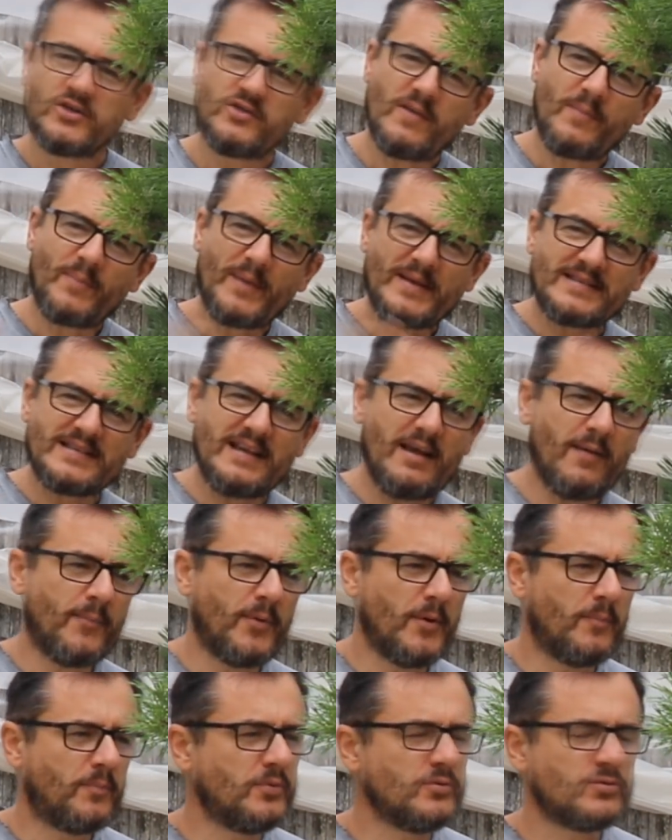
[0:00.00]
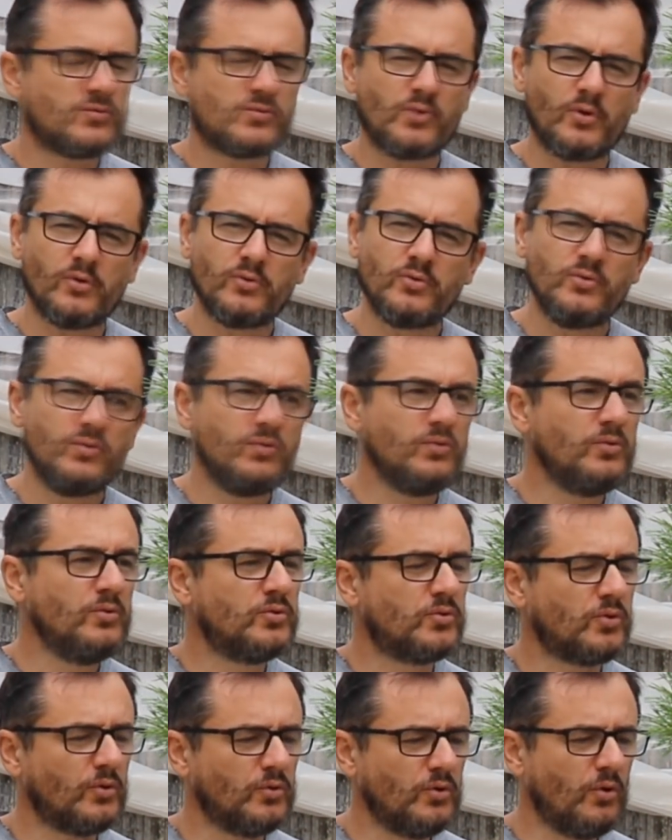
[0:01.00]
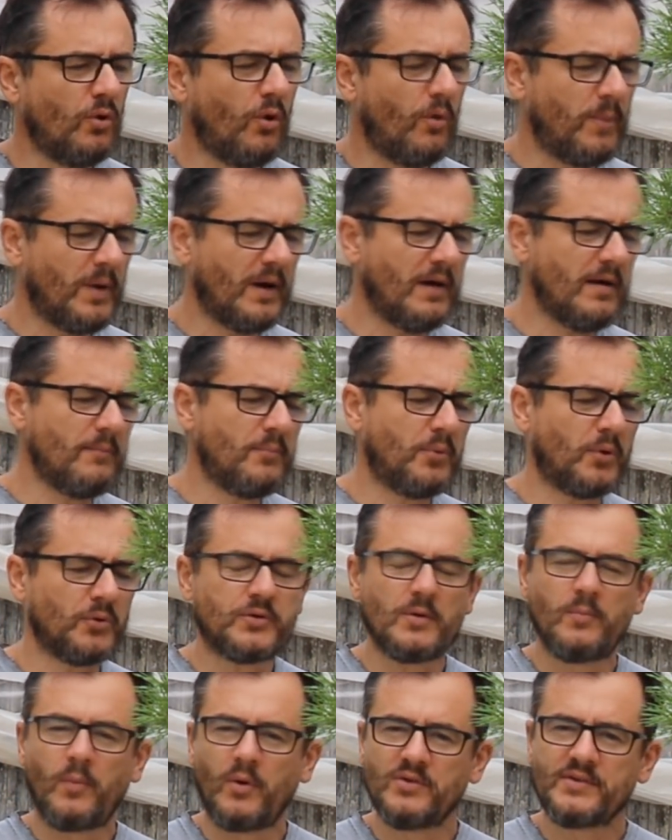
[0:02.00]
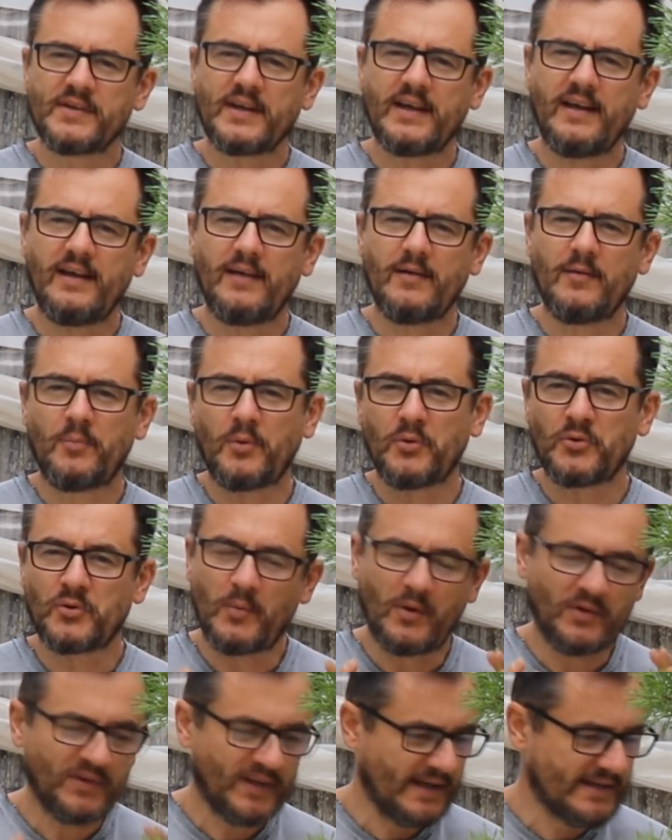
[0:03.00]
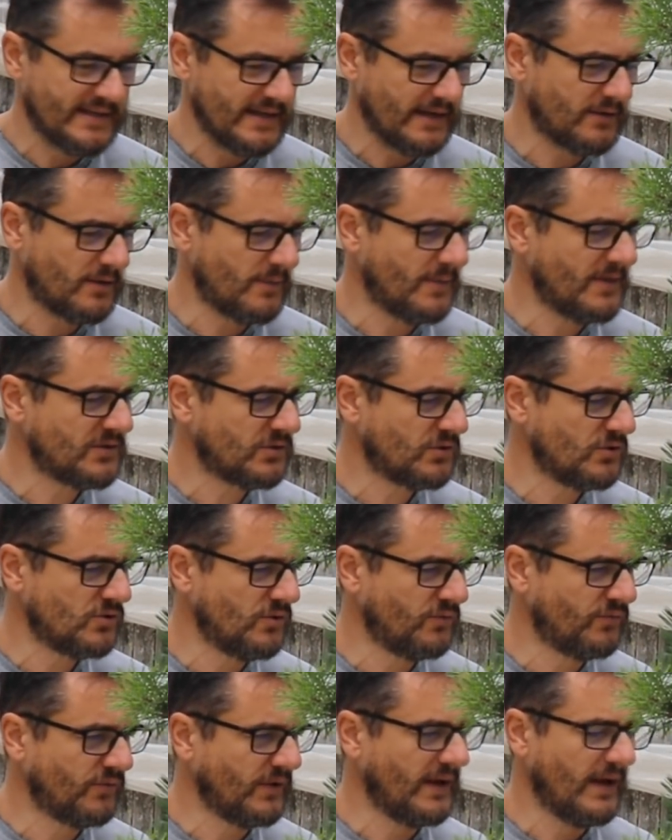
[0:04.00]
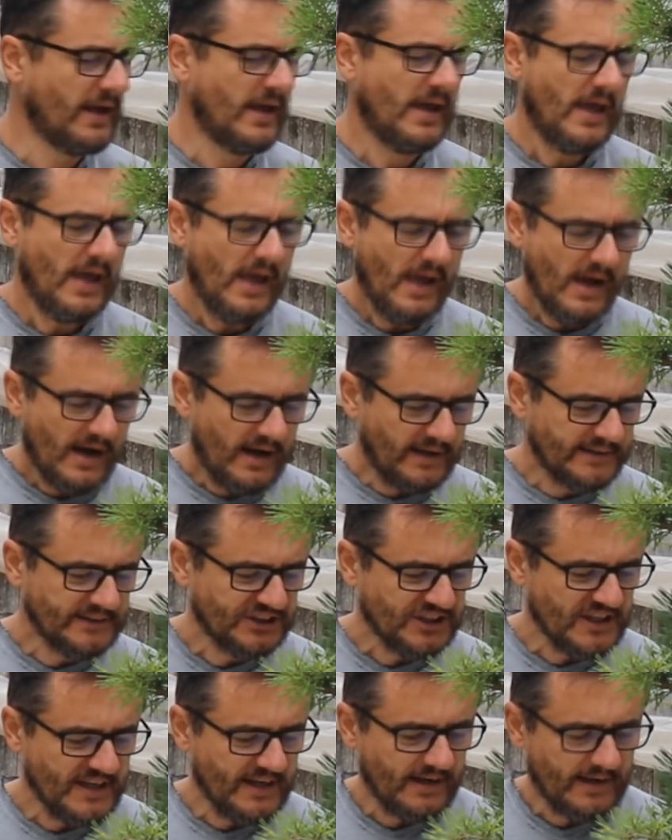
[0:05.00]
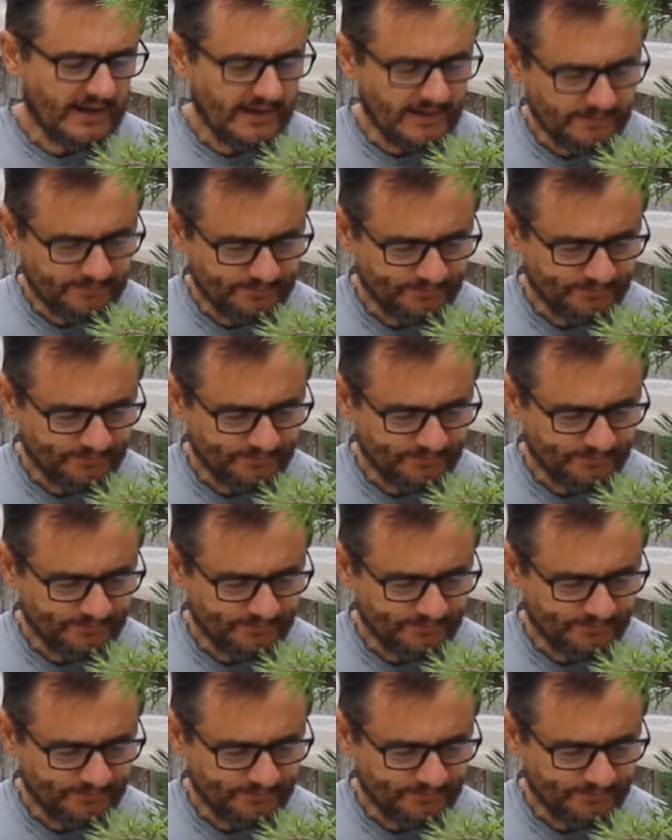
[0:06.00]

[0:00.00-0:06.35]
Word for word: Donc je vais passer un peu plus sur du, gros plan pour te euh, pour te montrer exactement ce que je fais. En général,